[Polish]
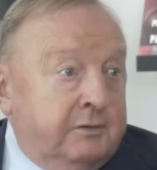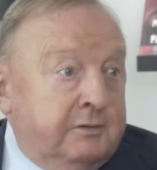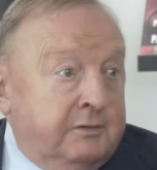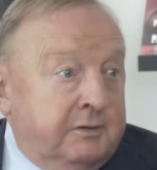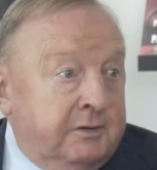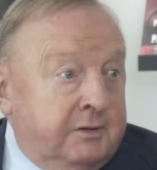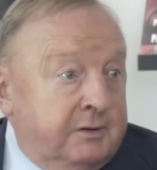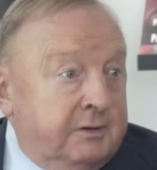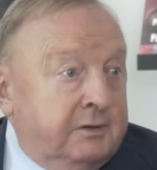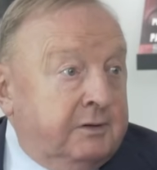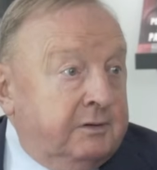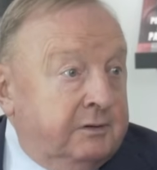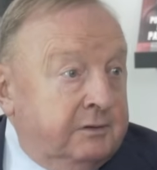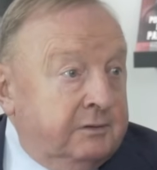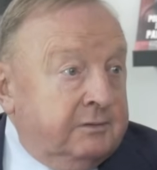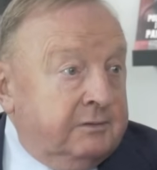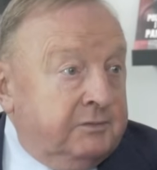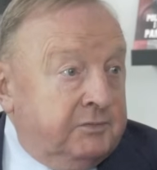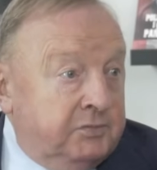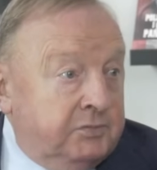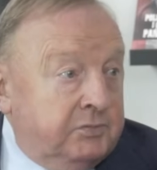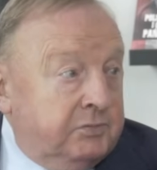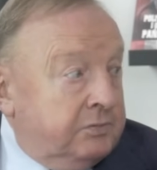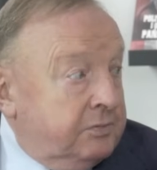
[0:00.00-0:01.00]
i,
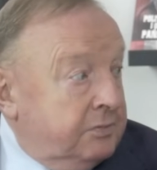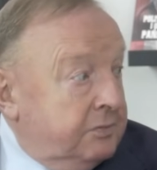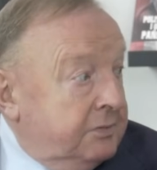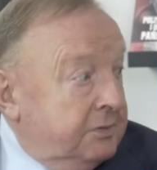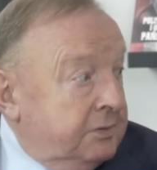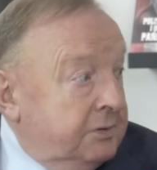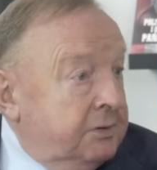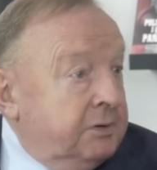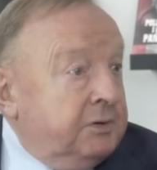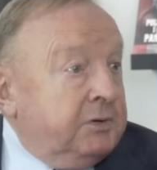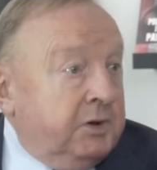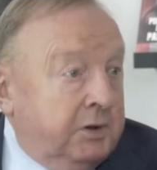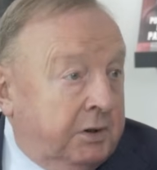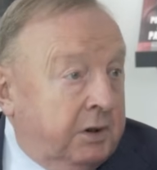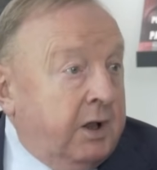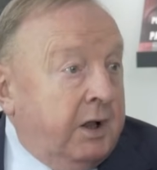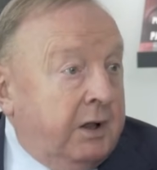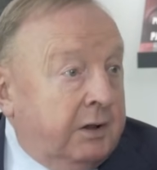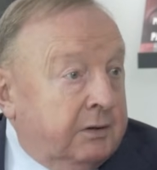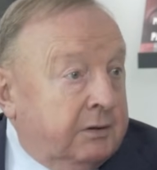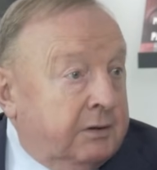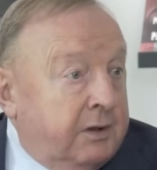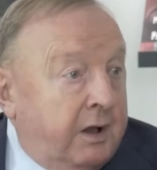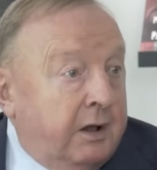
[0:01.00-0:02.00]
Iran, i
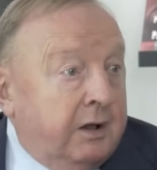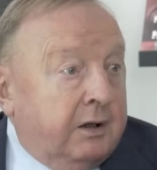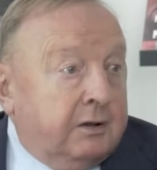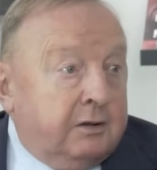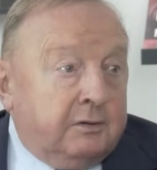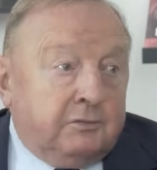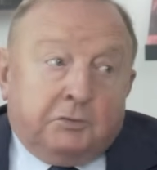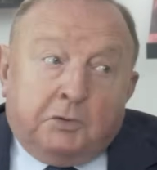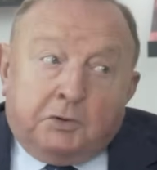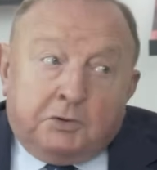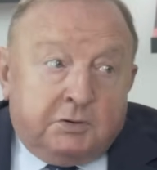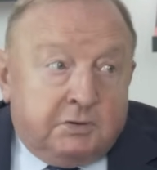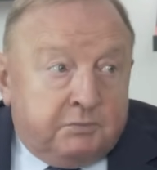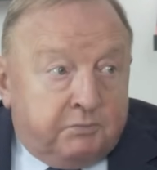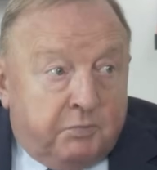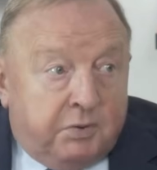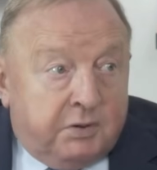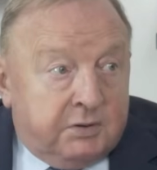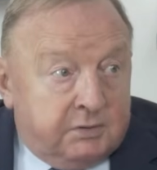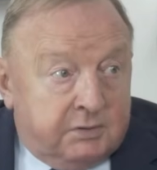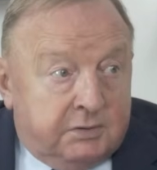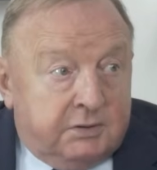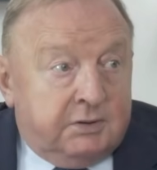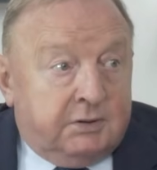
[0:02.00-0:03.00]
Iran tak. No i,
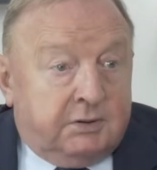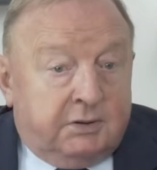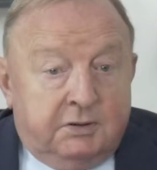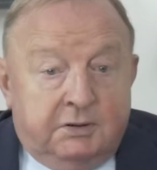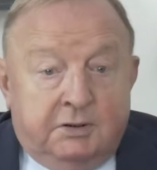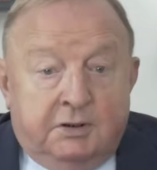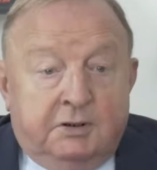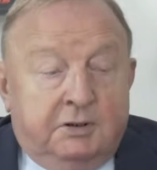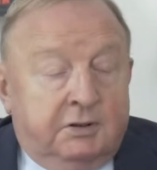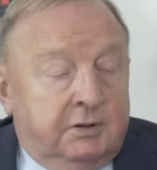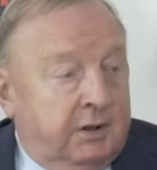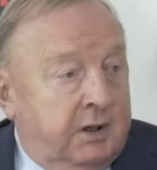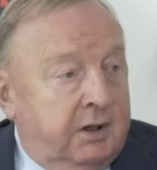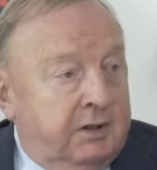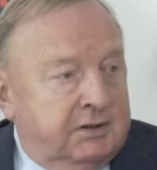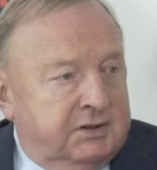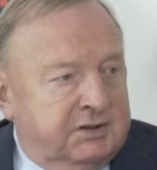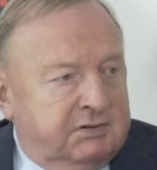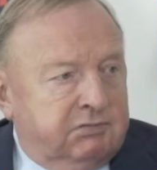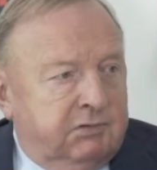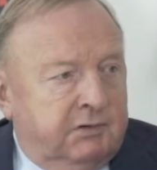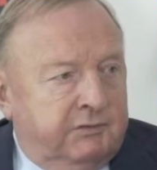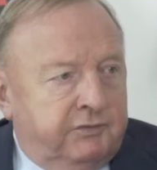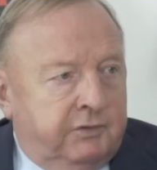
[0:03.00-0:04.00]
i, Iran
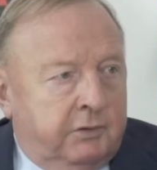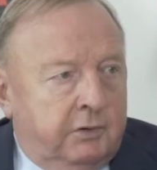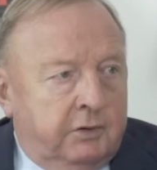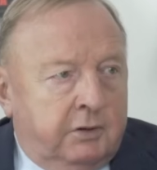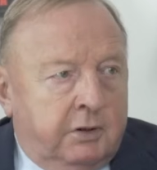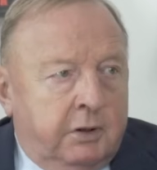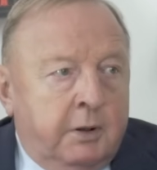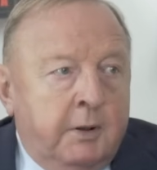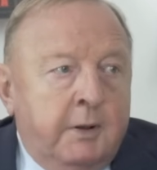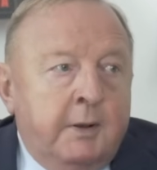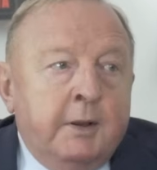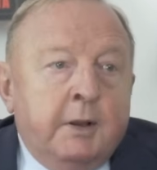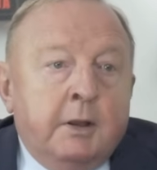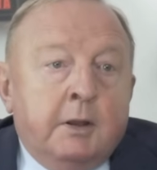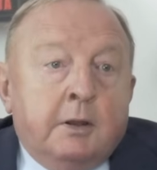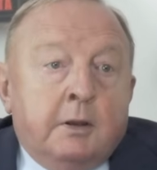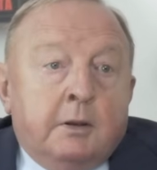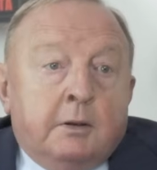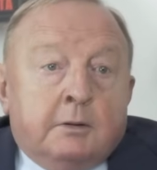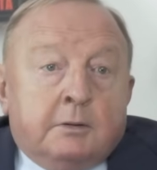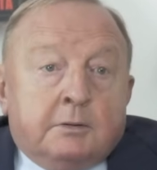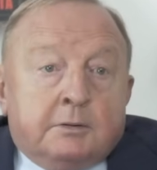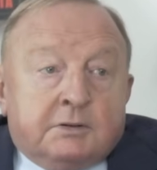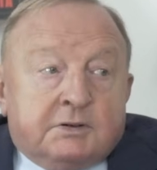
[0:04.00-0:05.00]
złowrogi.
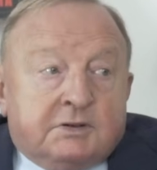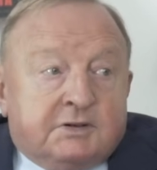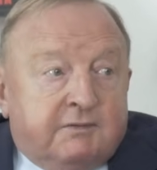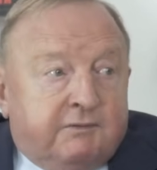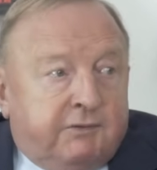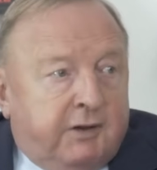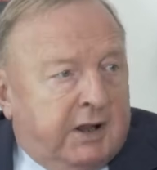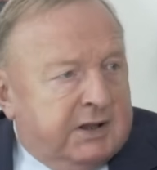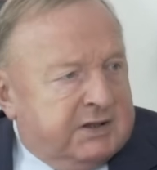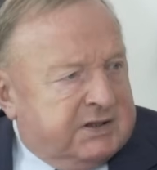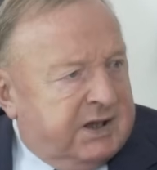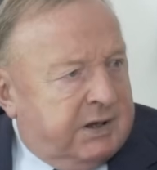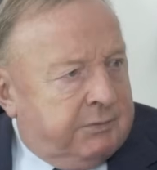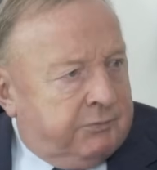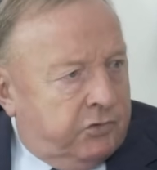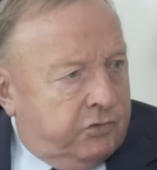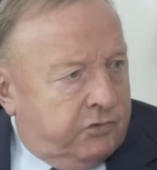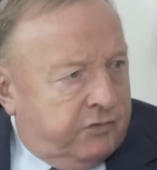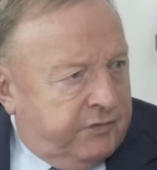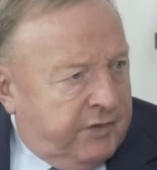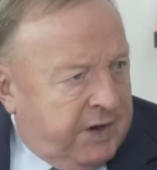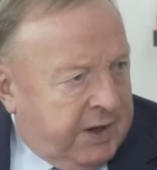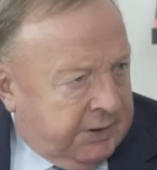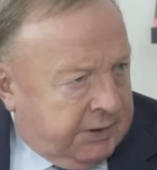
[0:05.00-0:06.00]
Zwracam
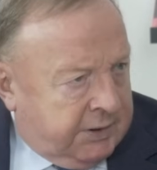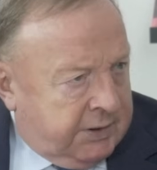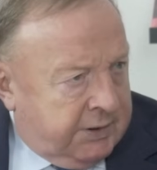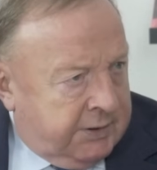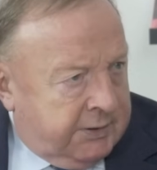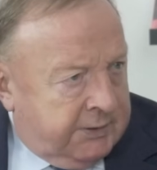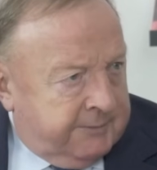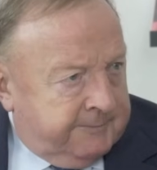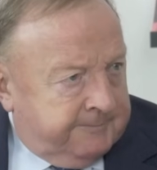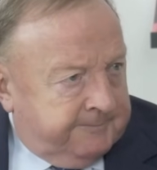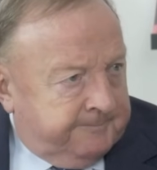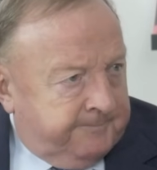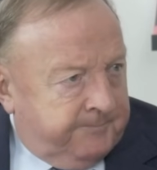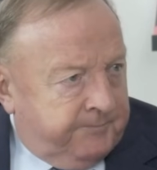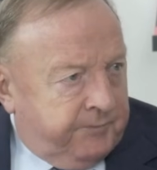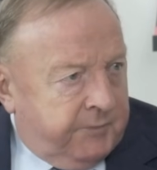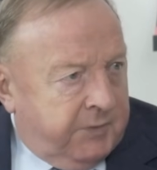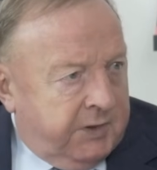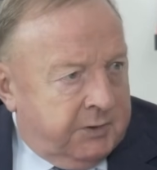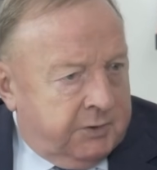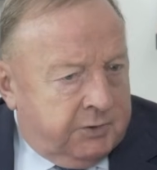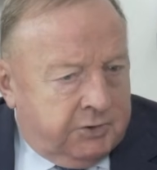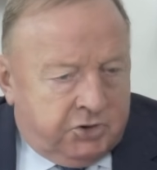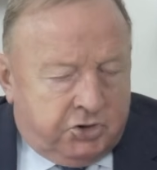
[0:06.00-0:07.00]
uwagę,
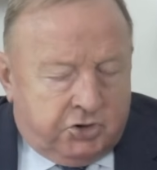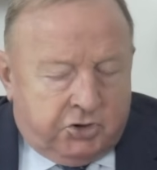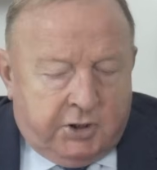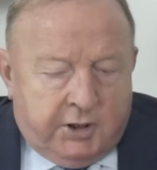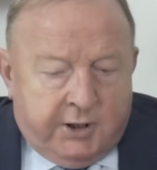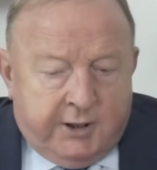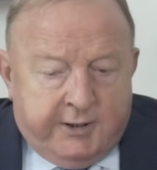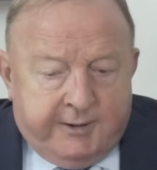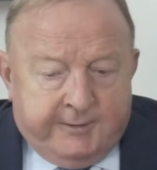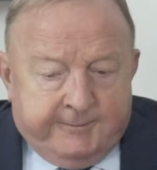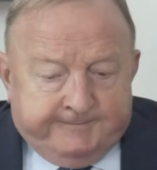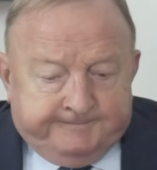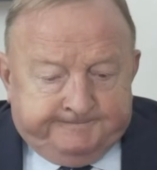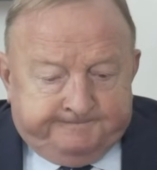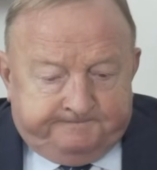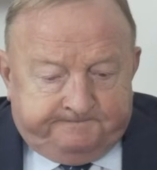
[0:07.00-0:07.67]
że